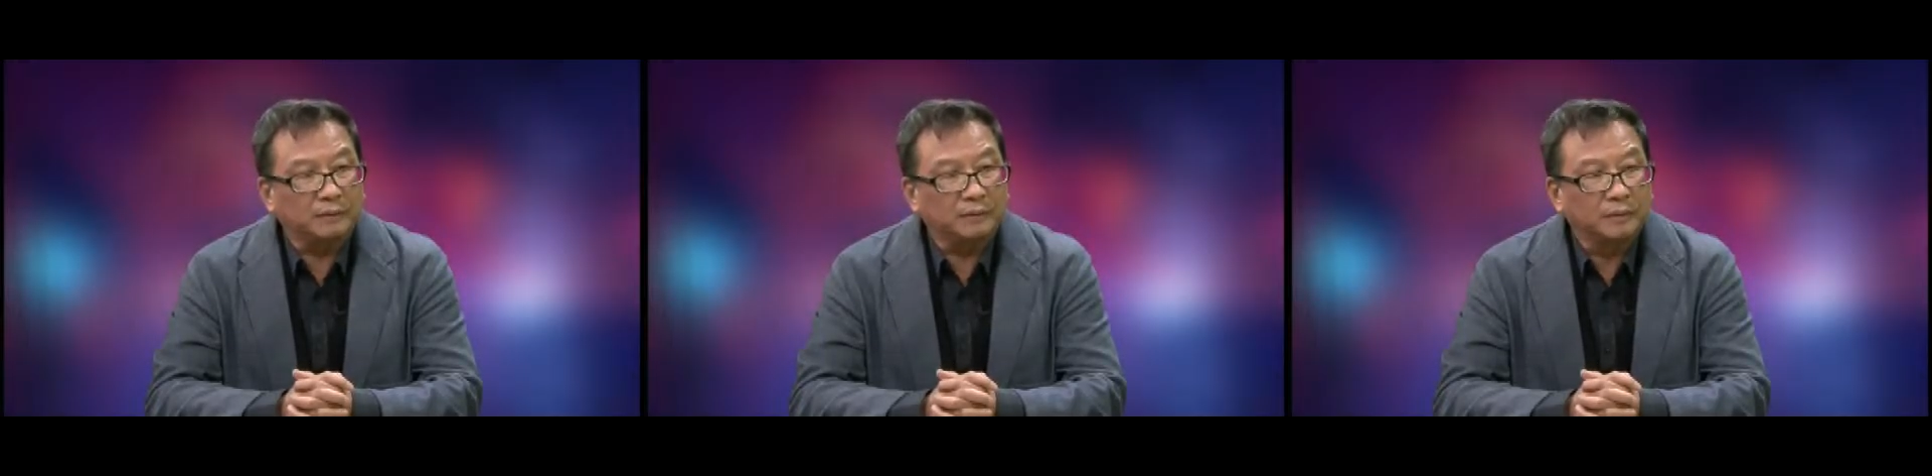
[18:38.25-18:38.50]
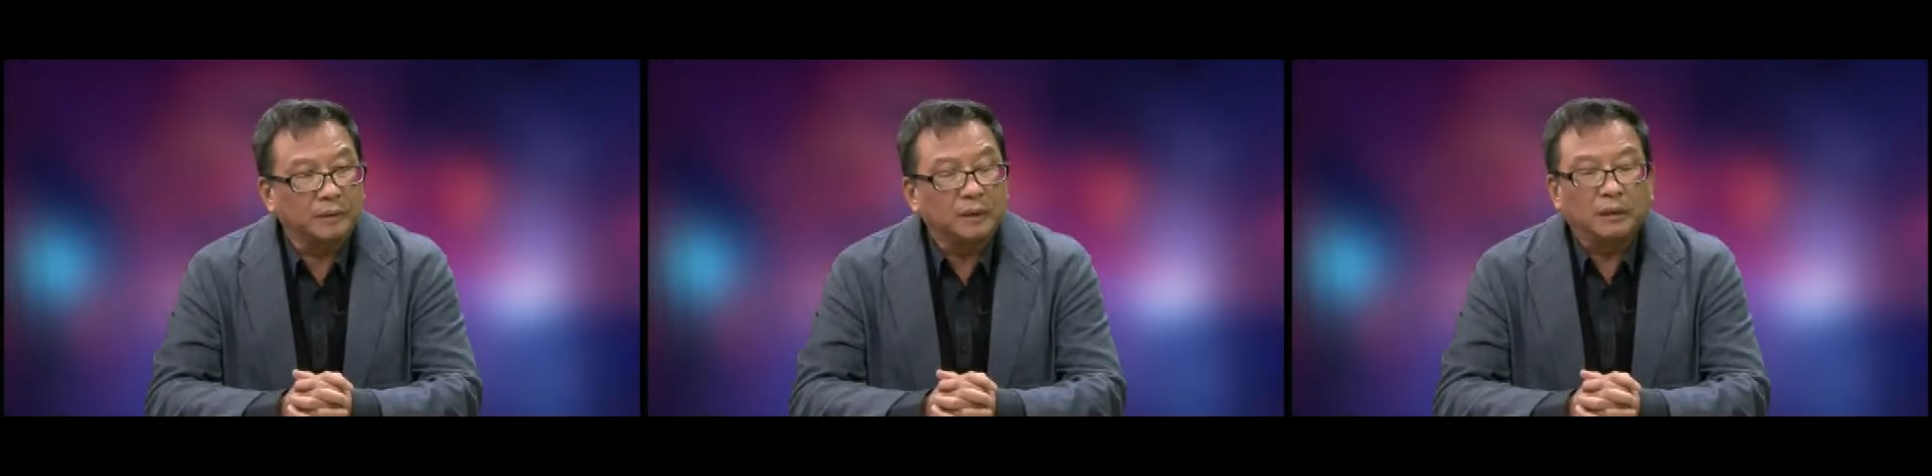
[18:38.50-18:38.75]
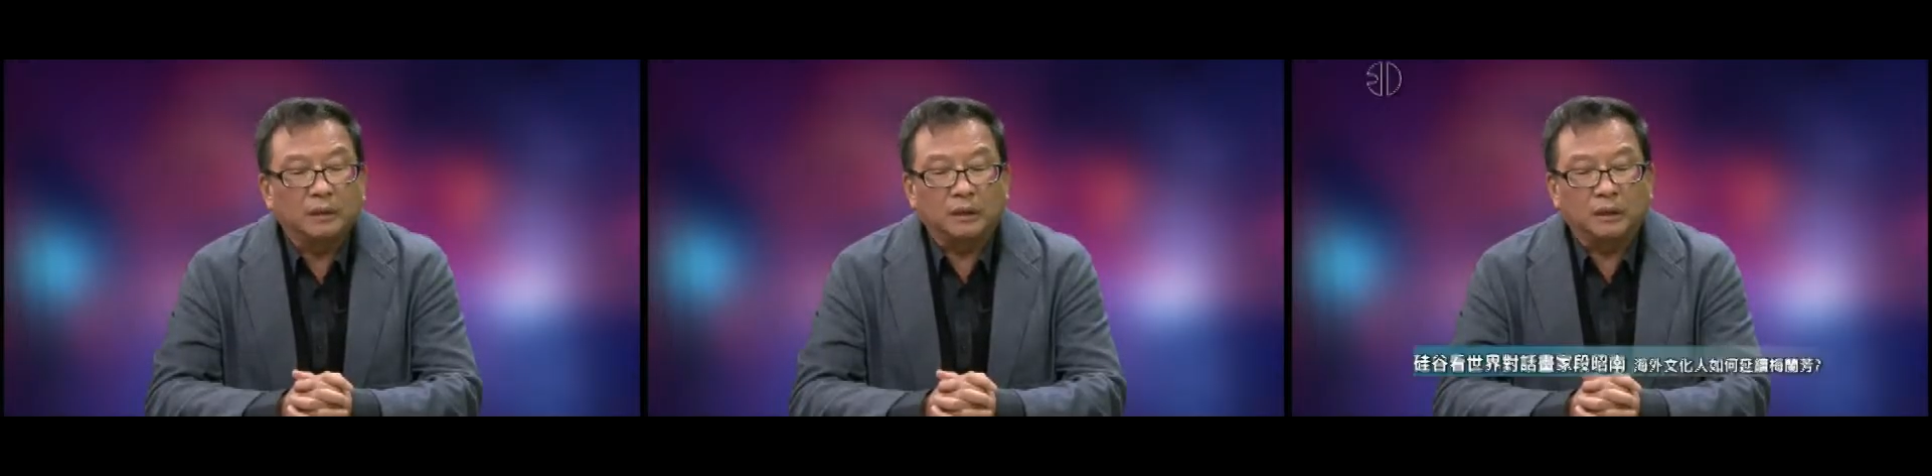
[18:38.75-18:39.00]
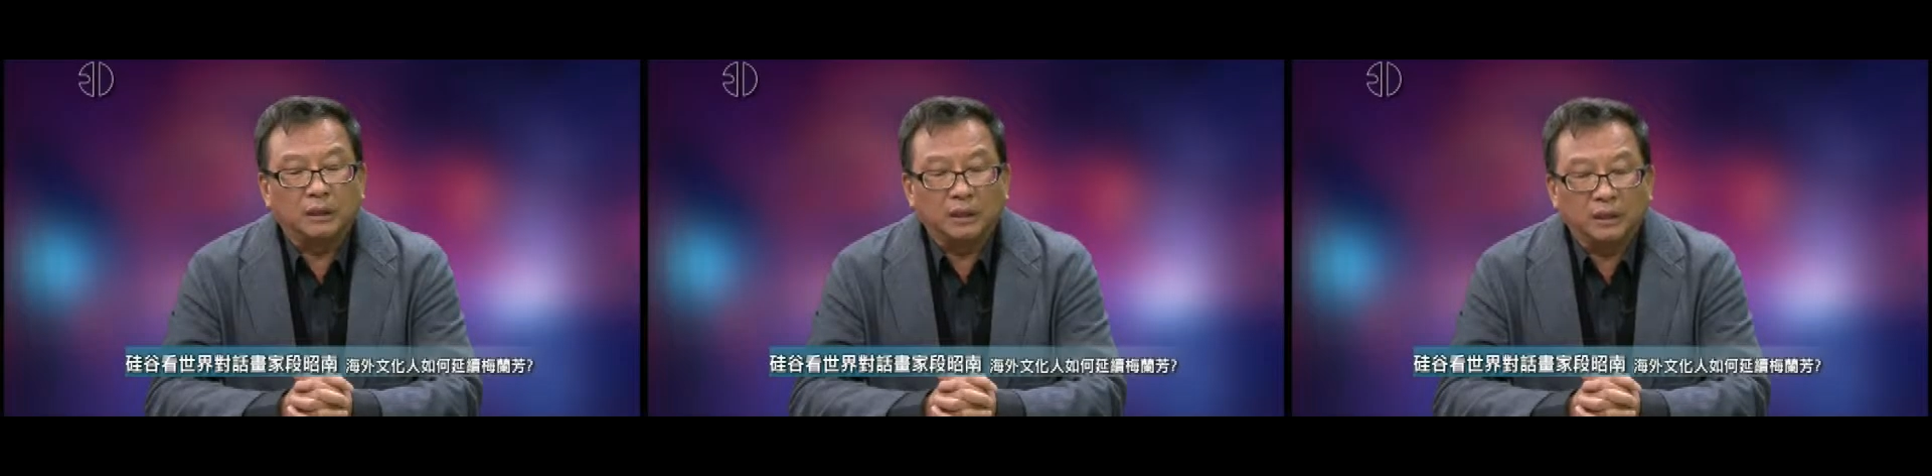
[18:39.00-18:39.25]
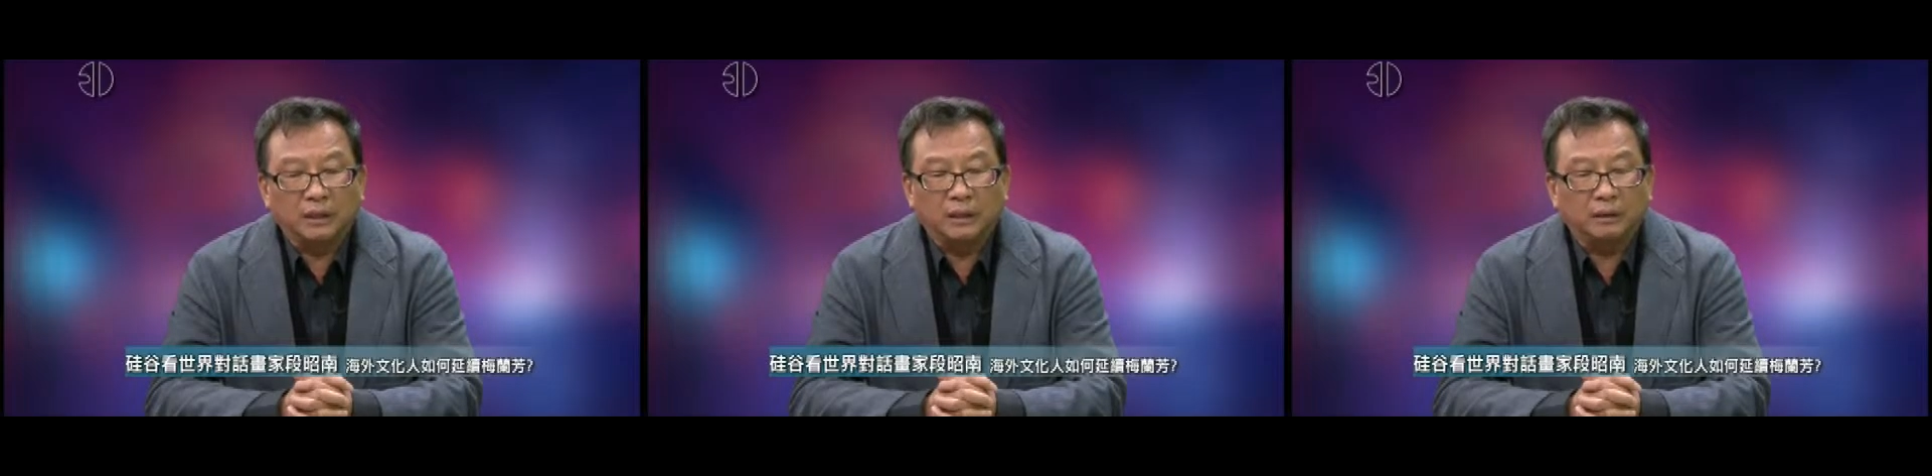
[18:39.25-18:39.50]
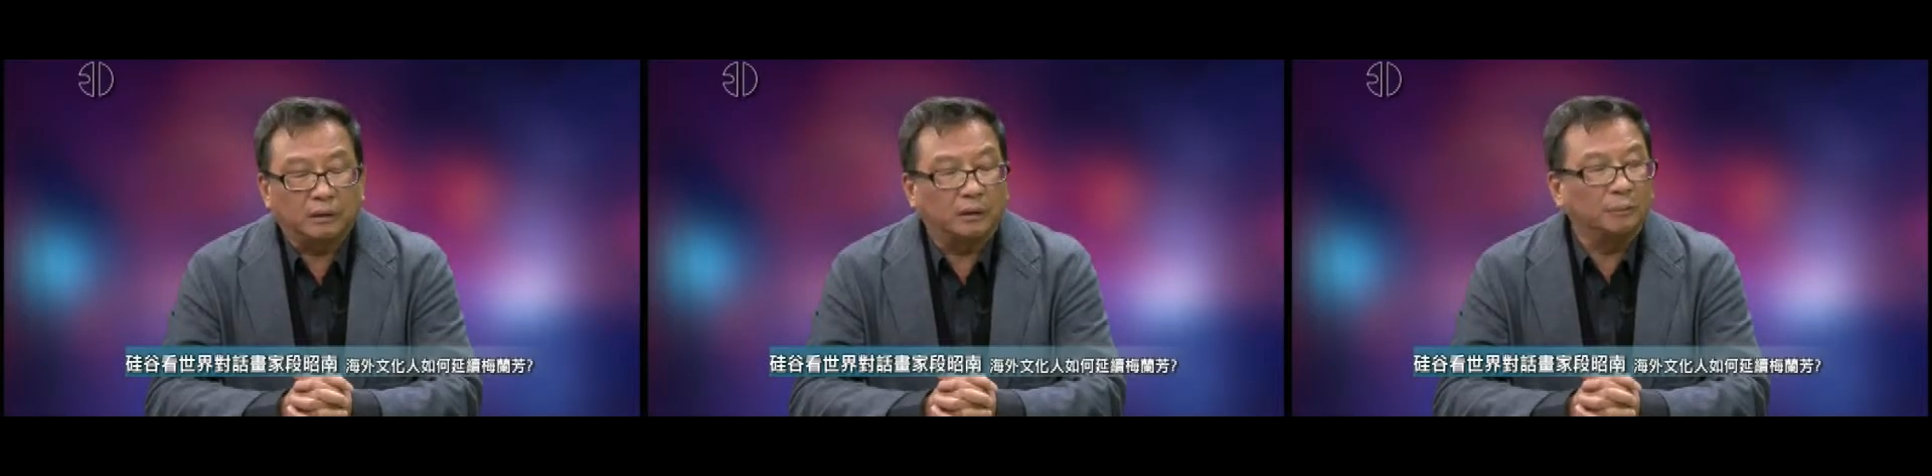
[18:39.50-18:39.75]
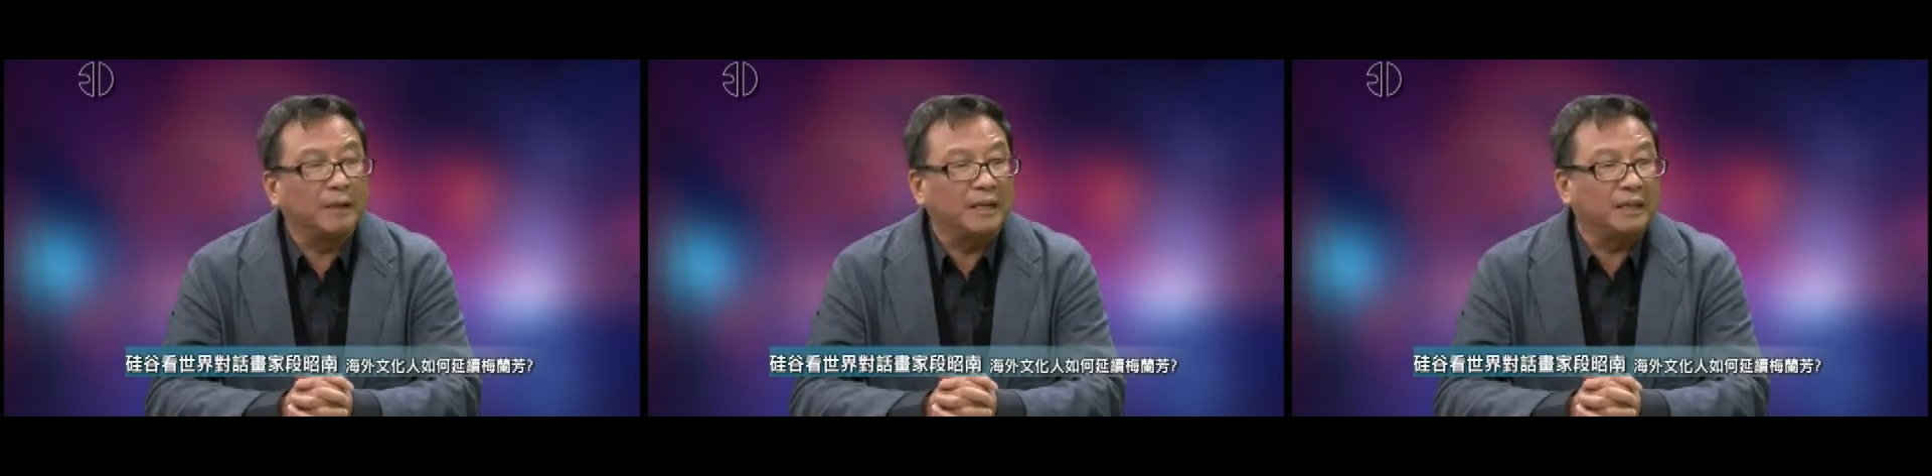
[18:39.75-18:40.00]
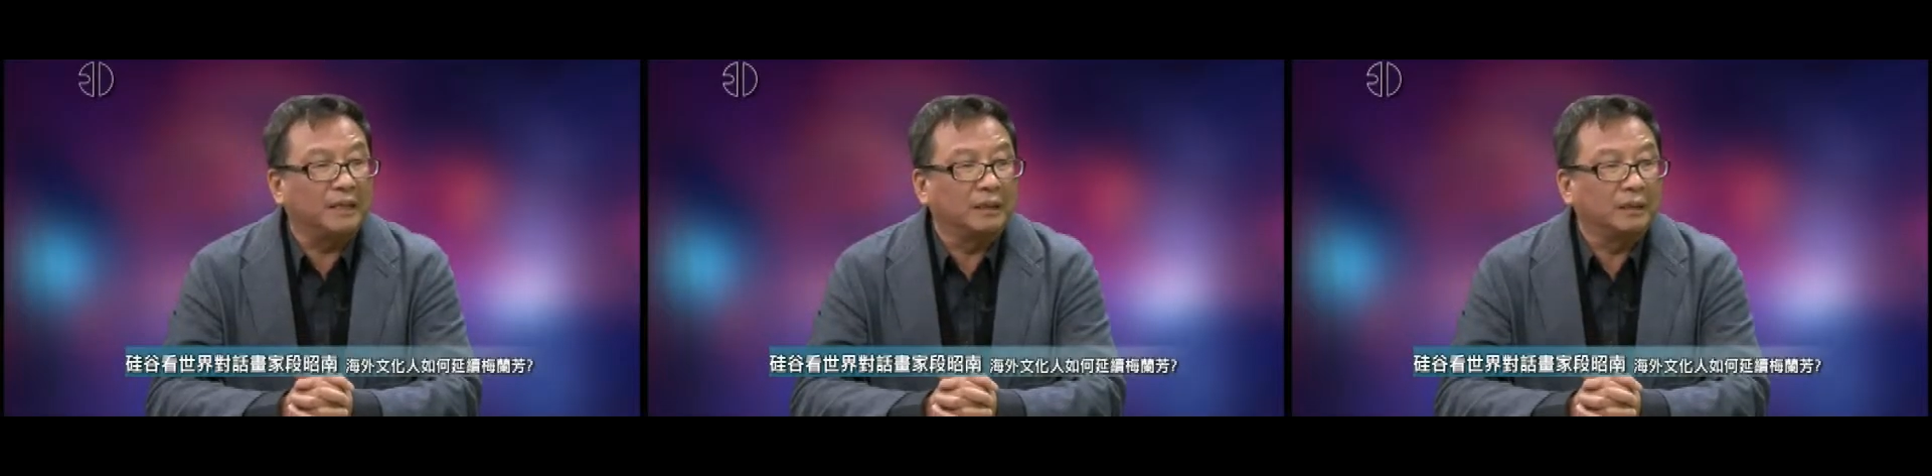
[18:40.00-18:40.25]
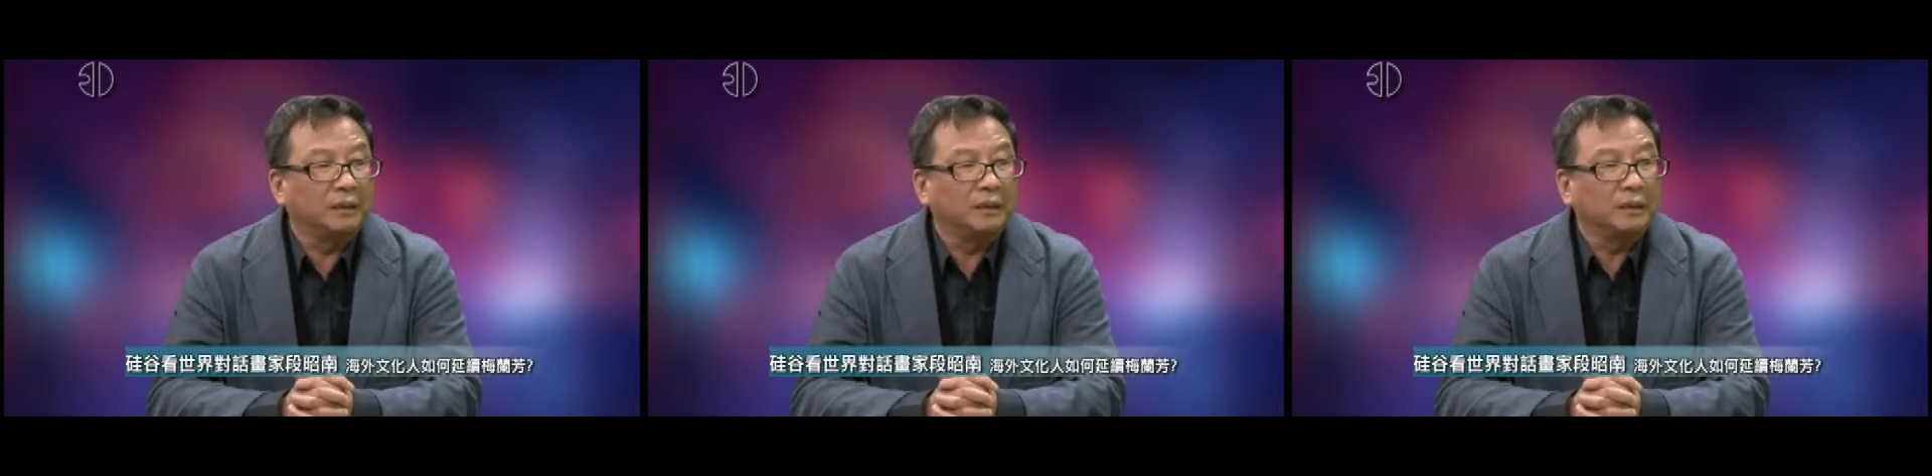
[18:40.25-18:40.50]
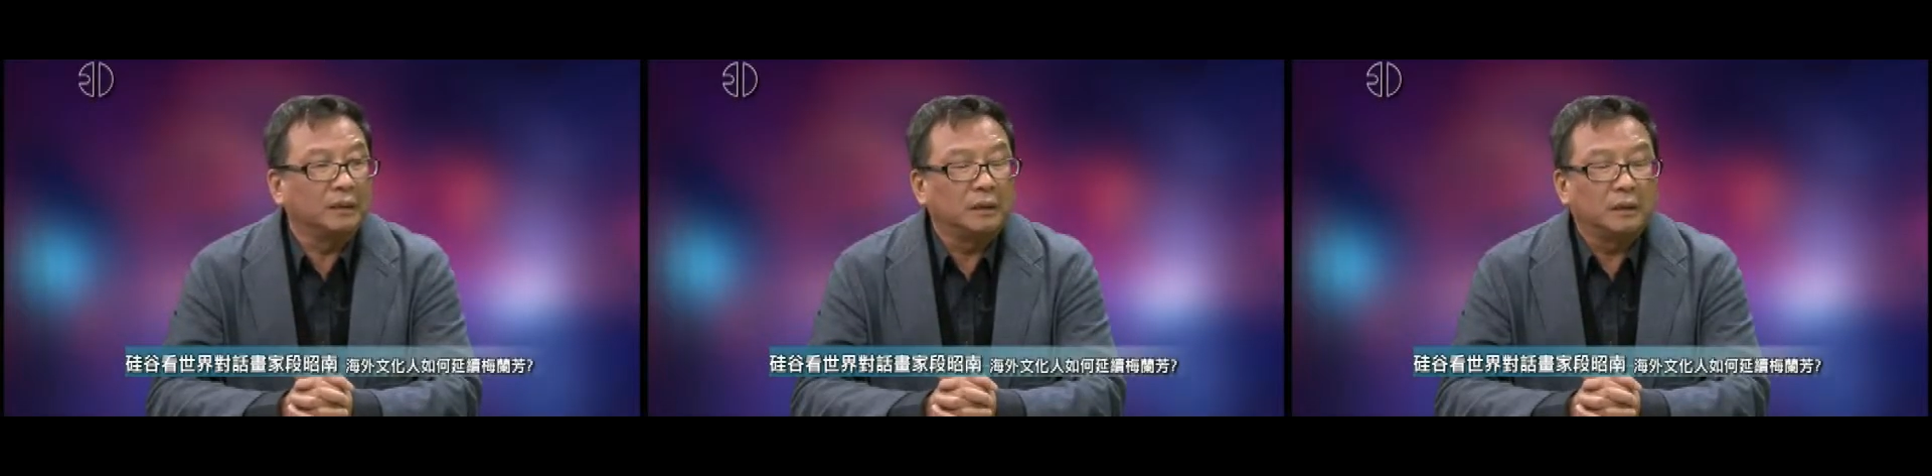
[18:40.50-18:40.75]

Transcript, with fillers: 嗯，你个人有了魅力，嗯，